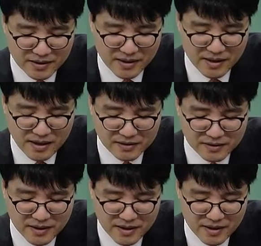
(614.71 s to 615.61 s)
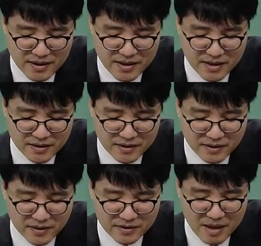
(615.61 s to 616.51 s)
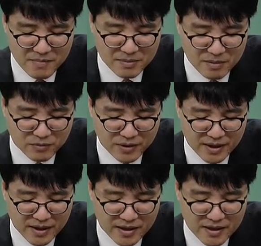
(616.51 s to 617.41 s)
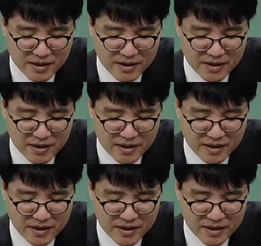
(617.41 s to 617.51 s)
기계 가격에 이 300만 불의